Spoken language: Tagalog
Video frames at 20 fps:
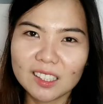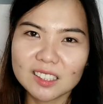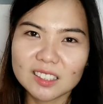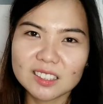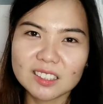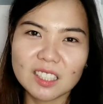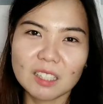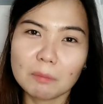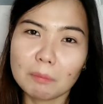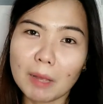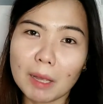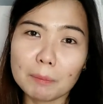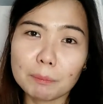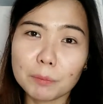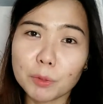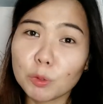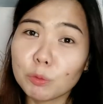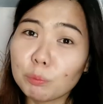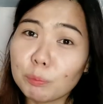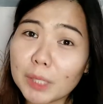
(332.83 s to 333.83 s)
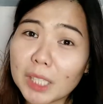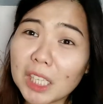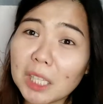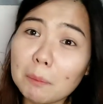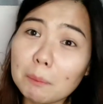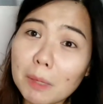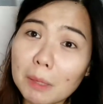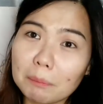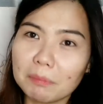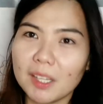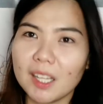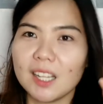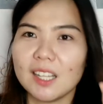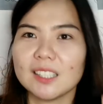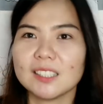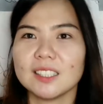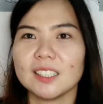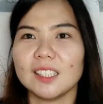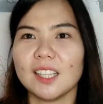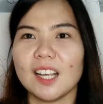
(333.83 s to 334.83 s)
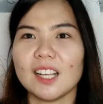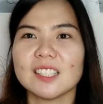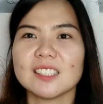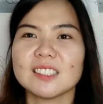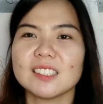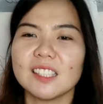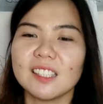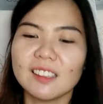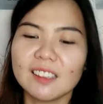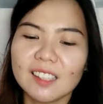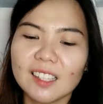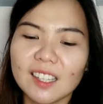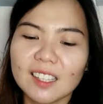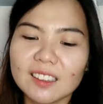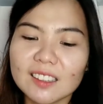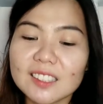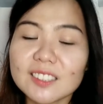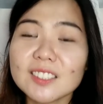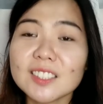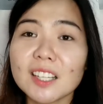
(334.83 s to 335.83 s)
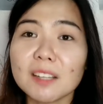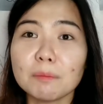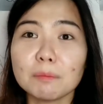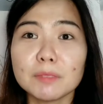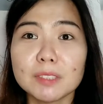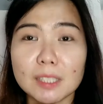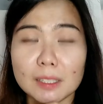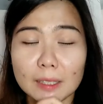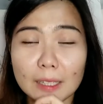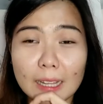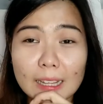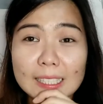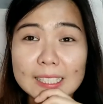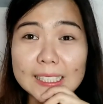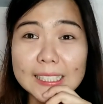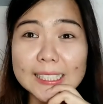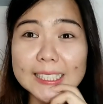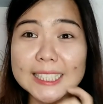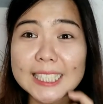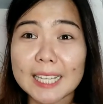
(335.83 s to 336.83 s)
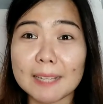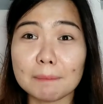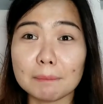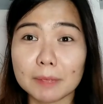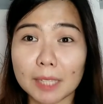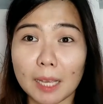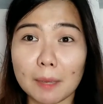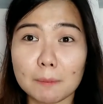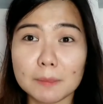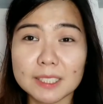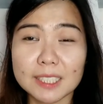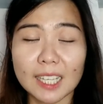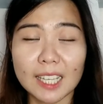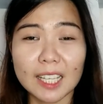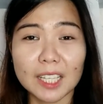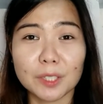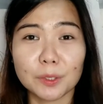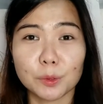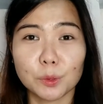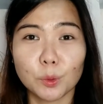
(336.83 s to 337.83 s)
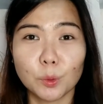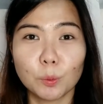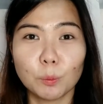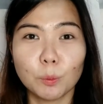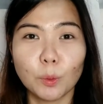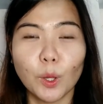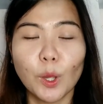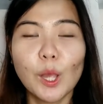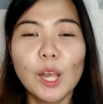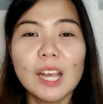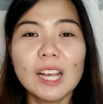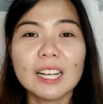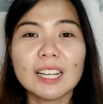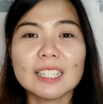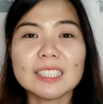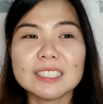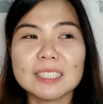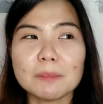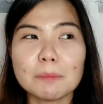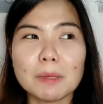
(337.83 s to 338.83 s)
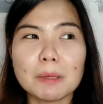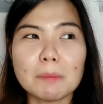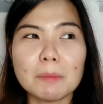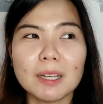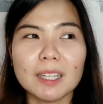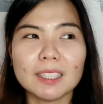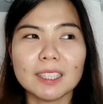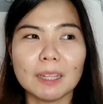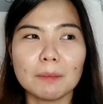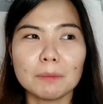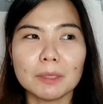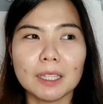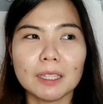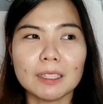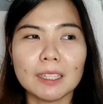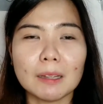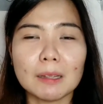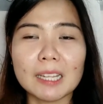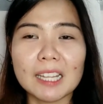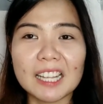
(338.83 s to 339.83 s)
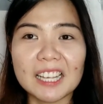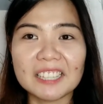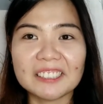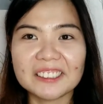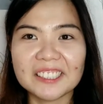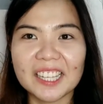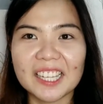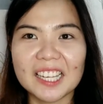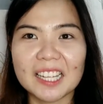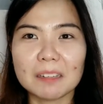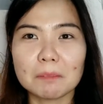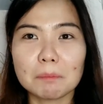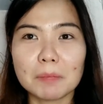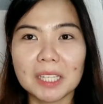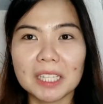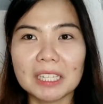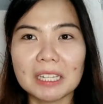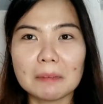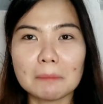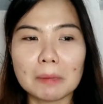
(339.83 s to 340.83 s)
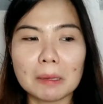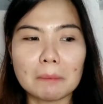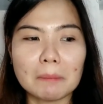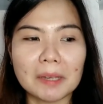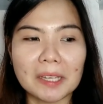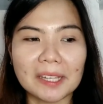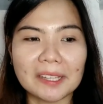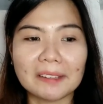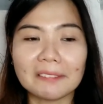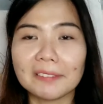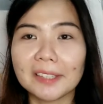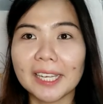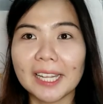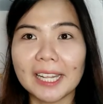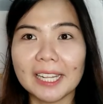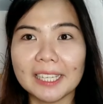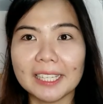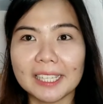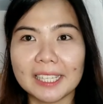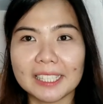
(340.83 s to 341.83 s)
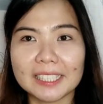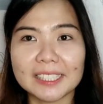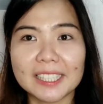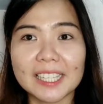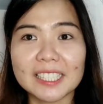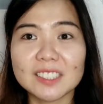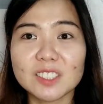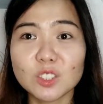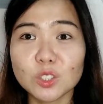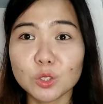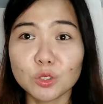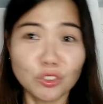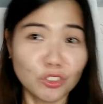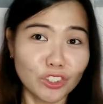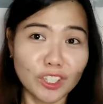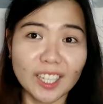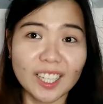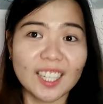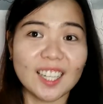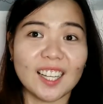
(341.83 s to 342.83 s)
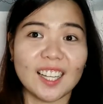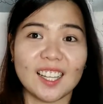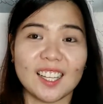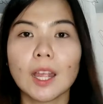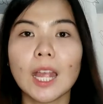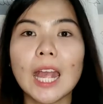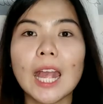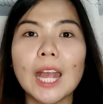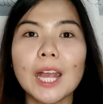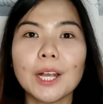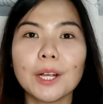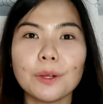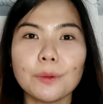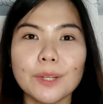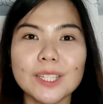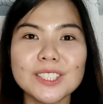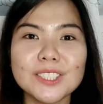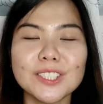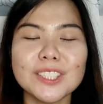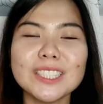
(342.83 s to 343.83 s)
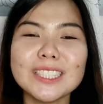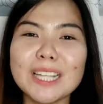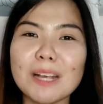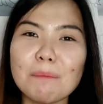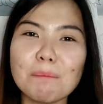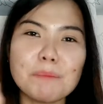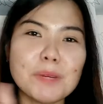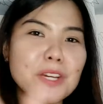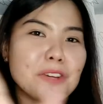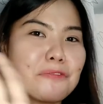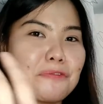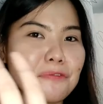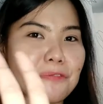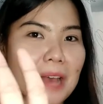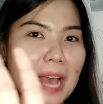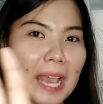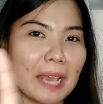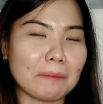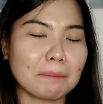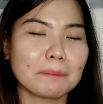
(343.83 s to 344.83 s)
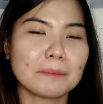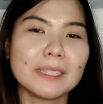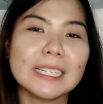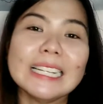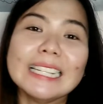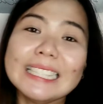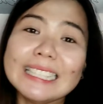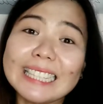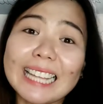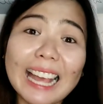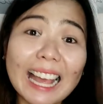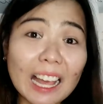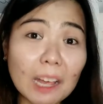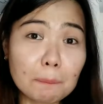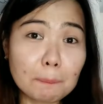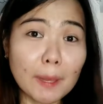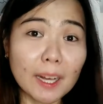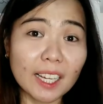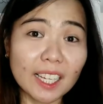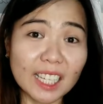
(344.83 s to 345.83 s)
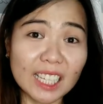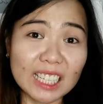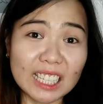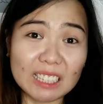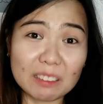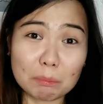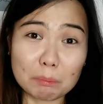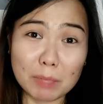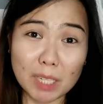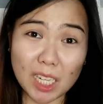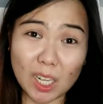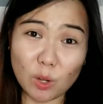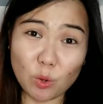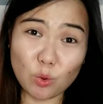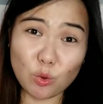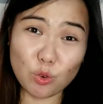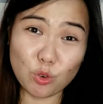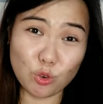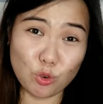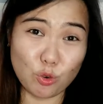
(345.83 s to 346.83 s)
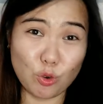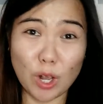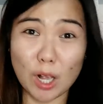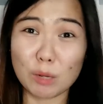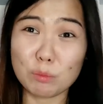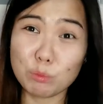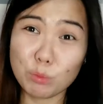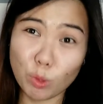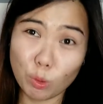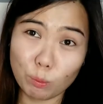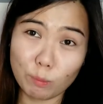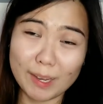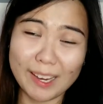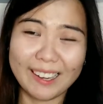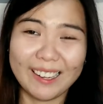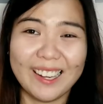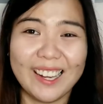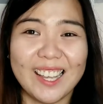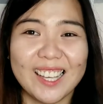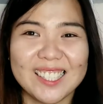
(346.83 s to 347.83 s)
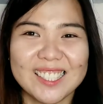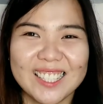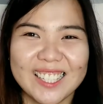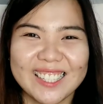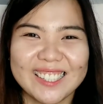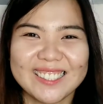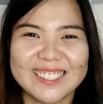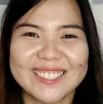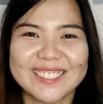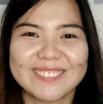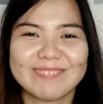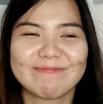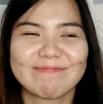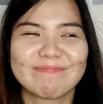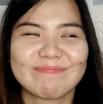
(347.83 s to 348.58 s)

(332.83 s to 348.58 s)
sa map, yung minimap nila sa taas and at the same at the same time sa hero mo. Kasi may mga time na nalingat ka lang bigla mamaya, wala na, dead zoom ka na. Question number 5. Nakakapanginit ba ng ulo ang Mobile Legends?